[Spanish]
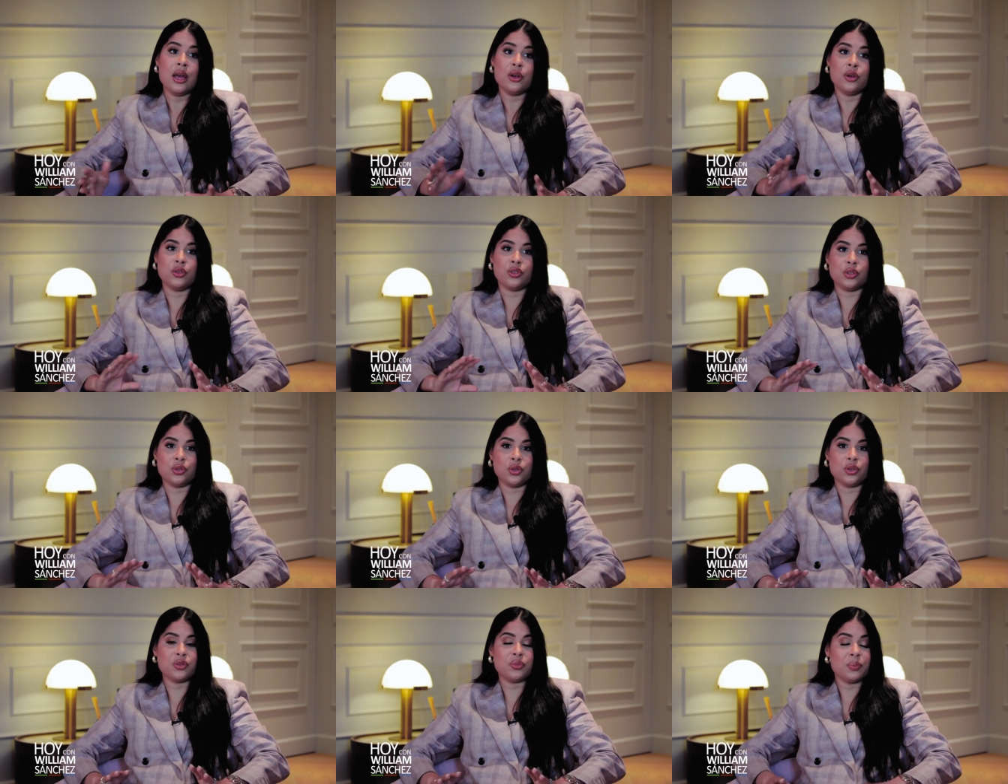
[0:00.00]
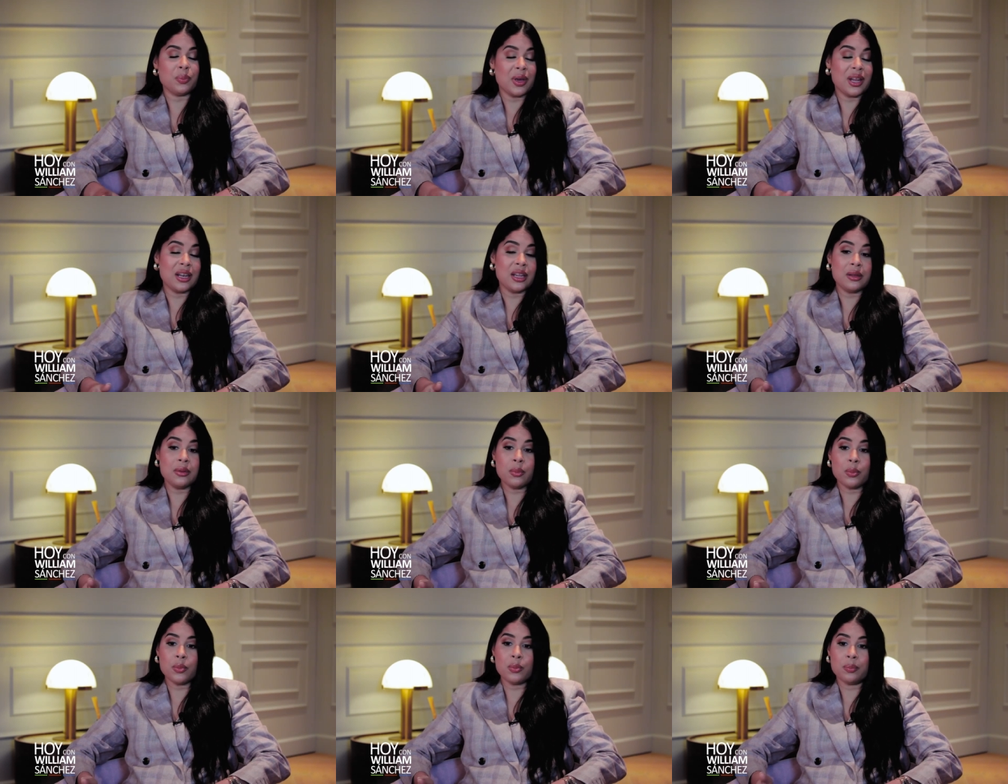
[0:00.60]
nosotros
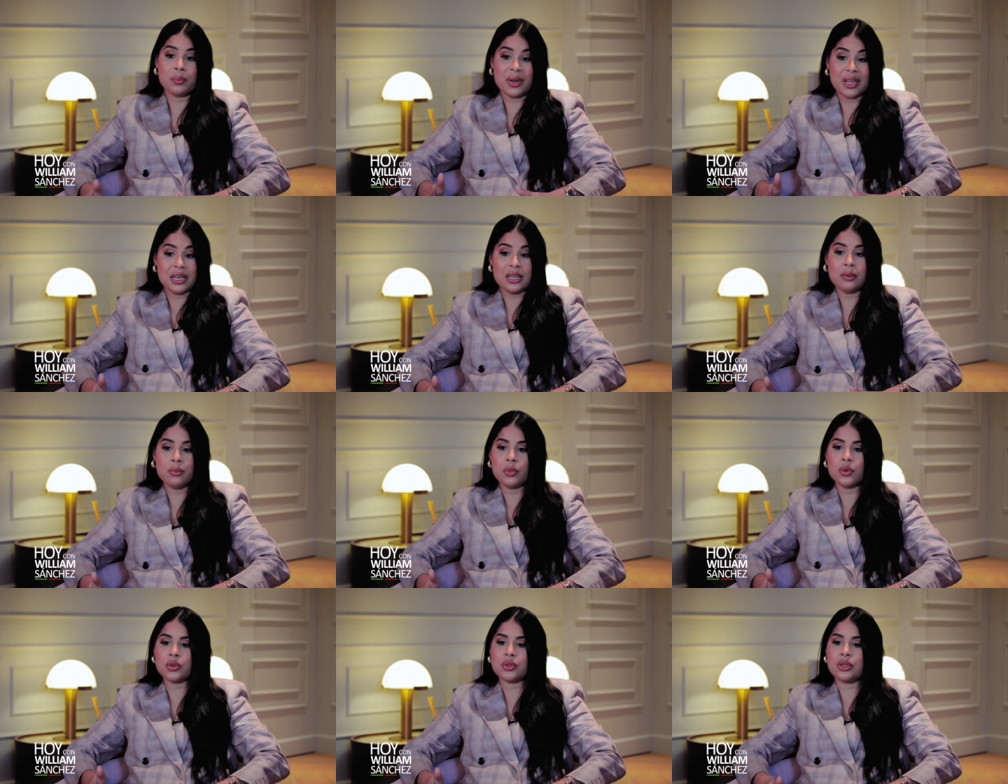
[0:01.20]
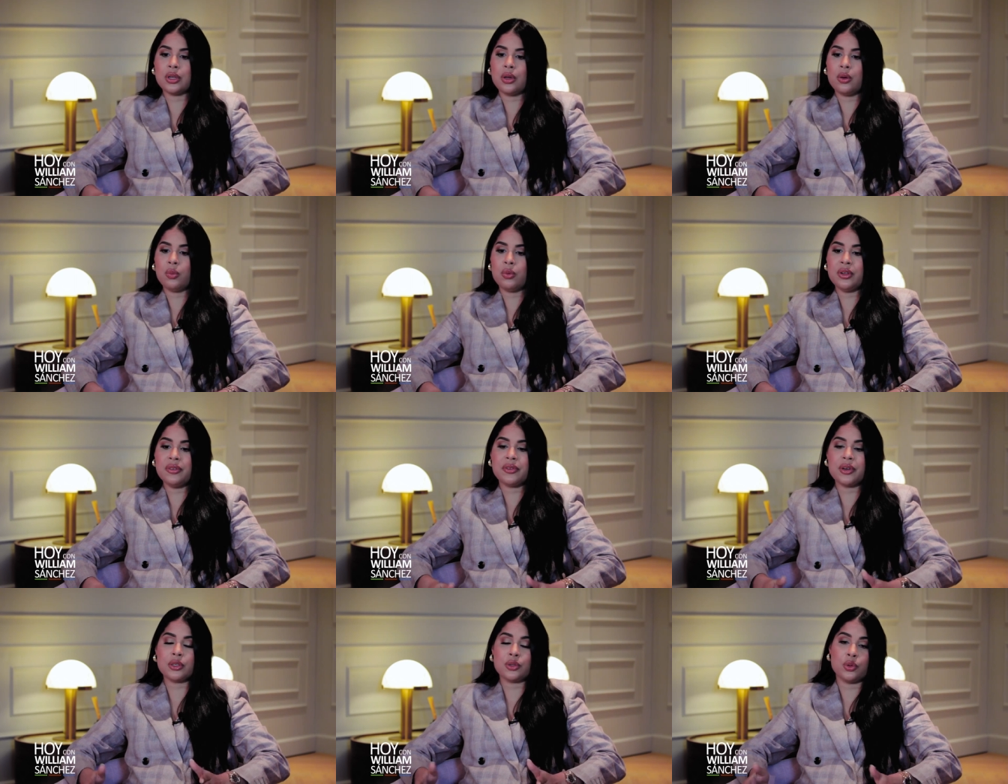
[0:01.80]
venimos de una
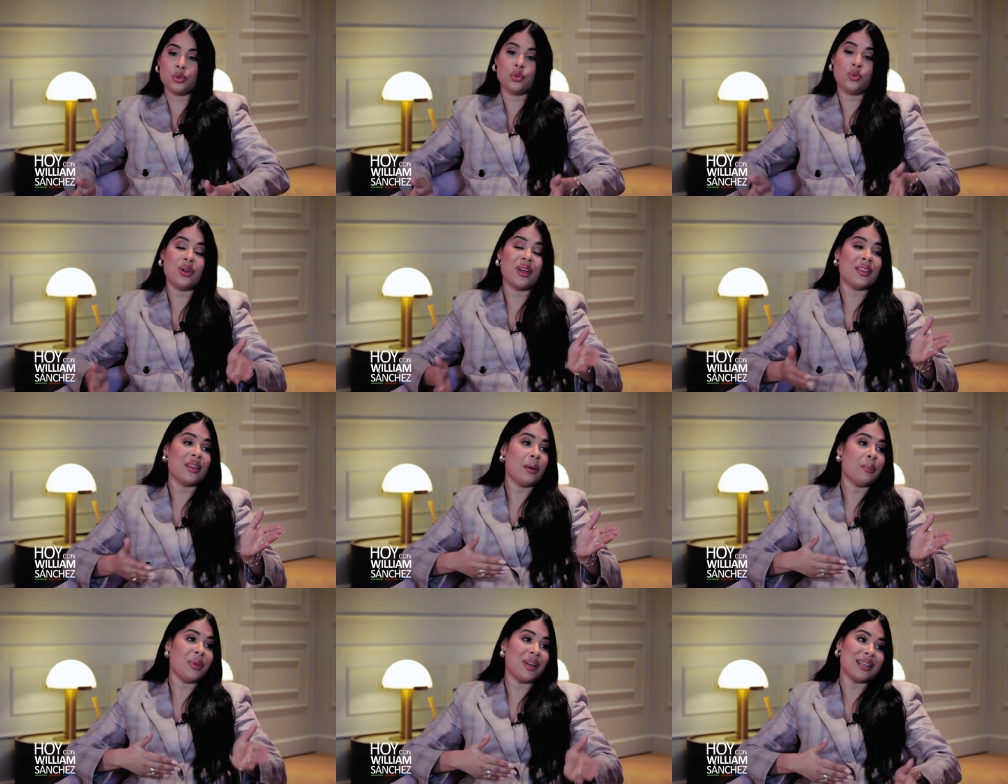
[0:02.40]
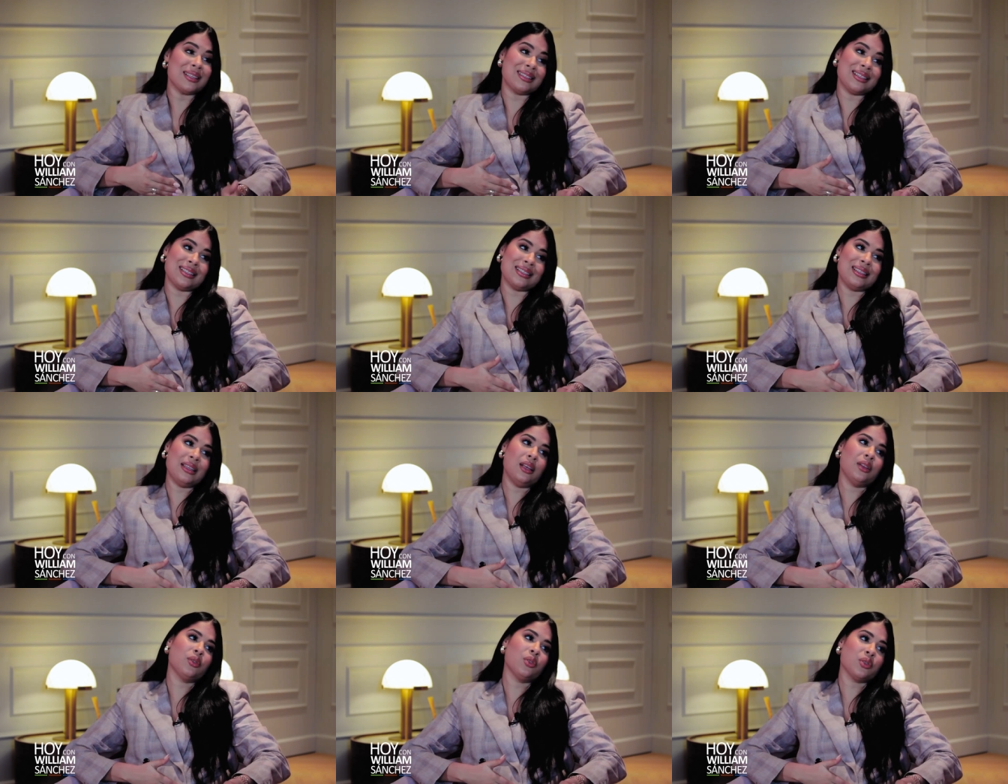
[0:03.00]
infraestructura de apenas
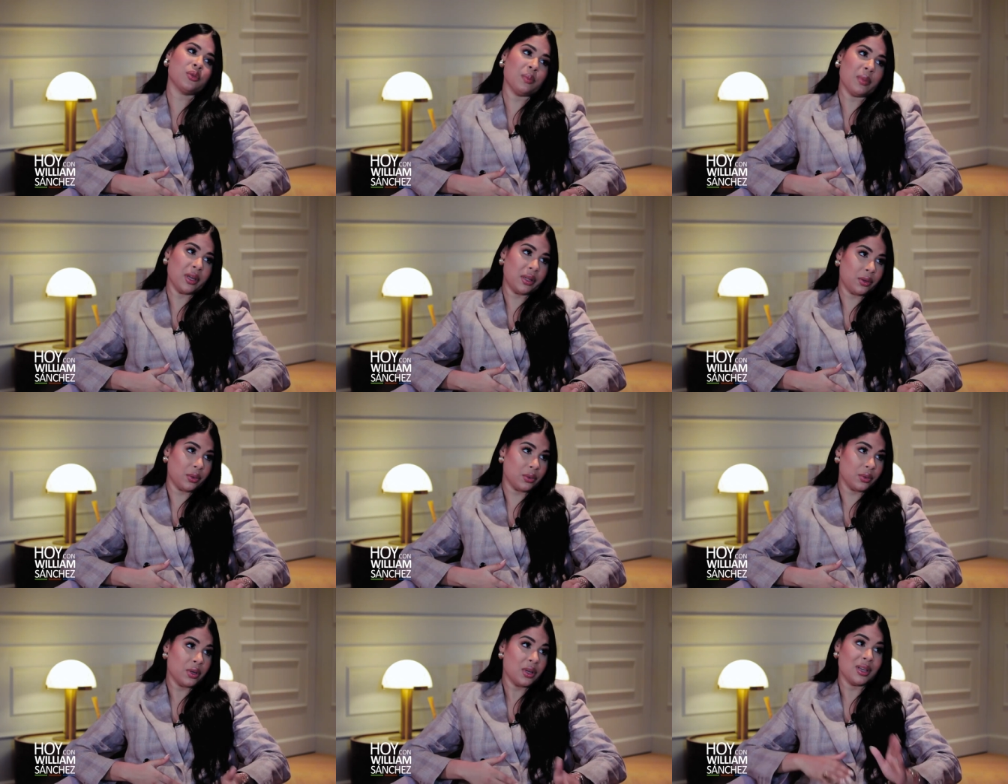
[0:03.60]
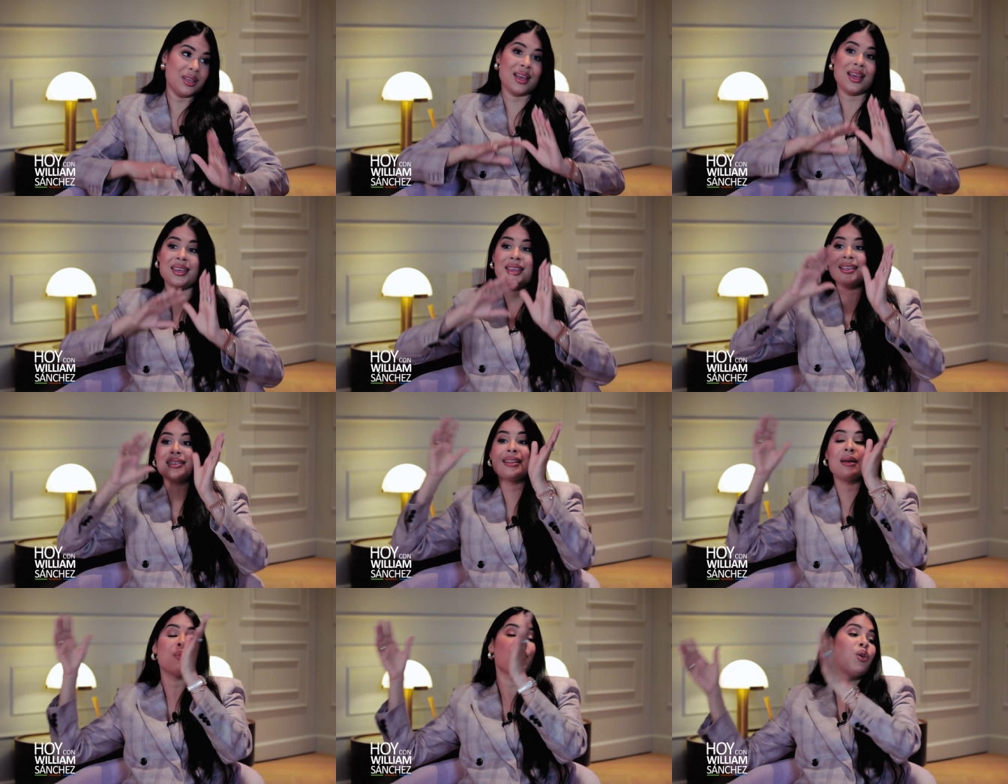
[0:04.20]
300 metros y aquí
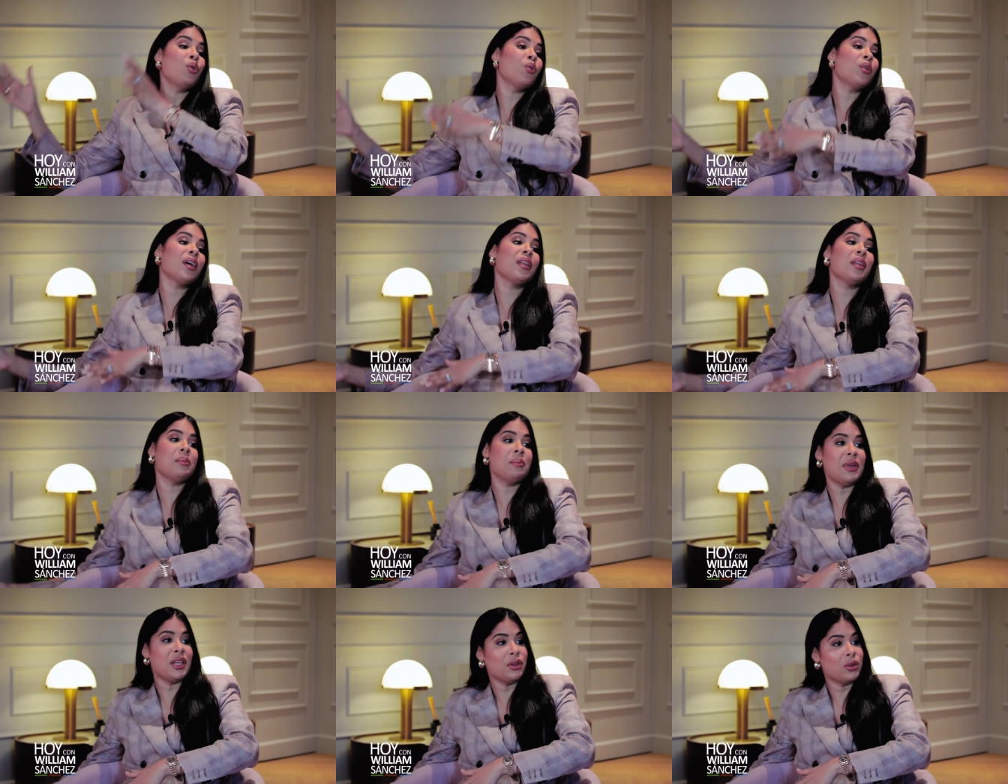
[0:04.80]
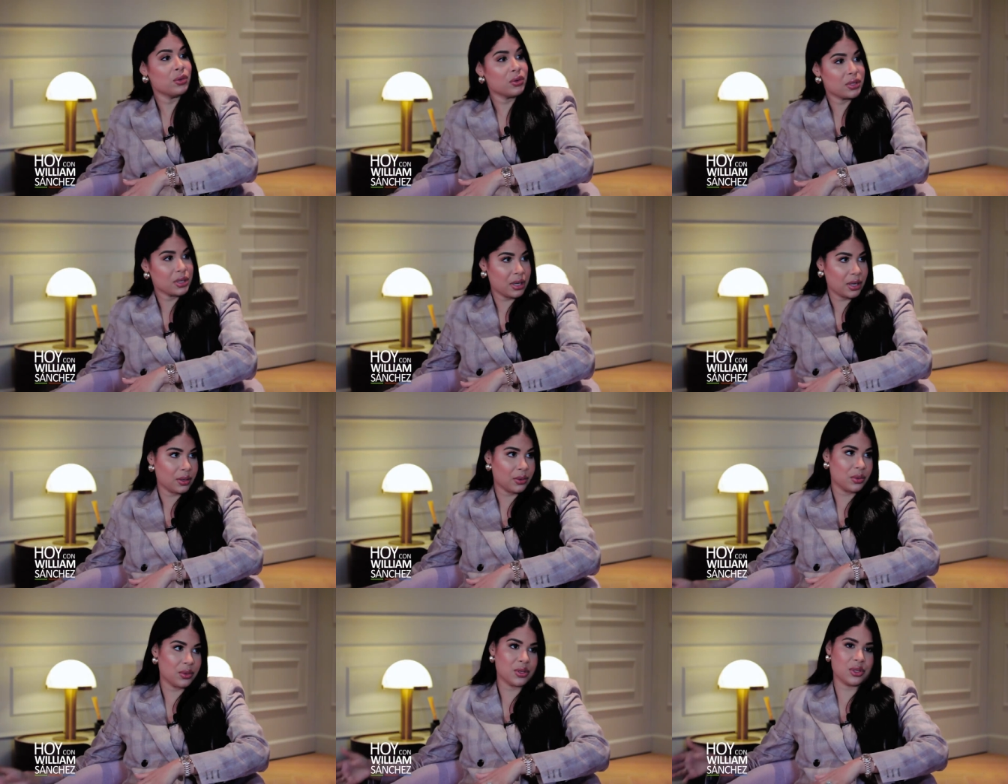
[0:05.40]
estamos en una de
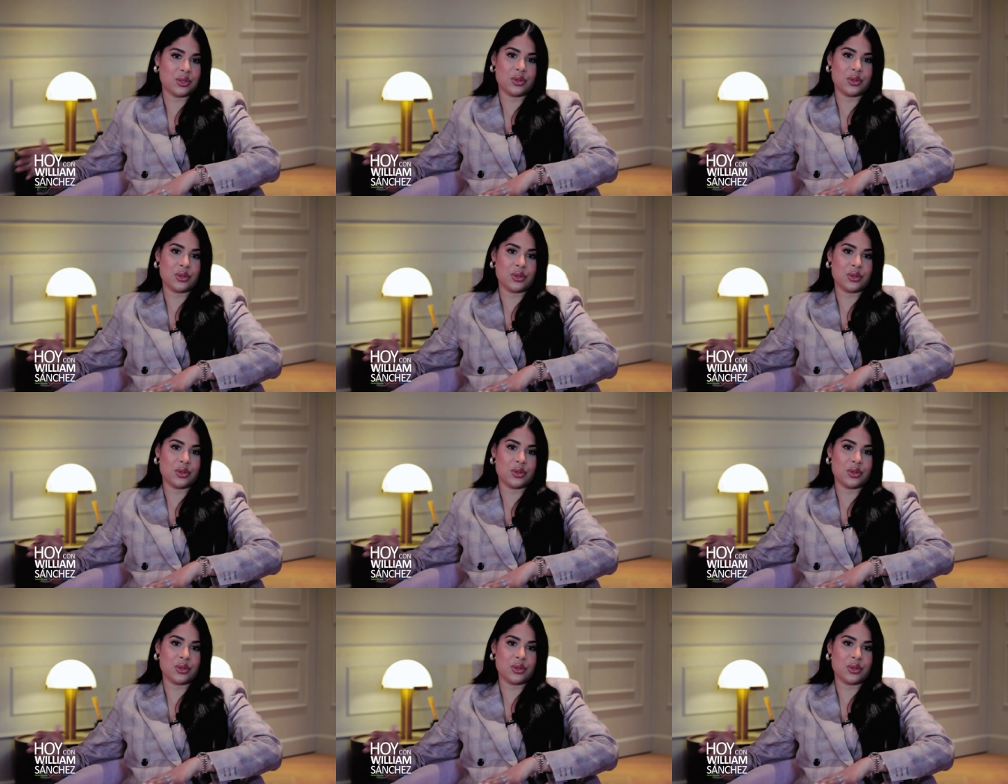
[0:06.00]
1200.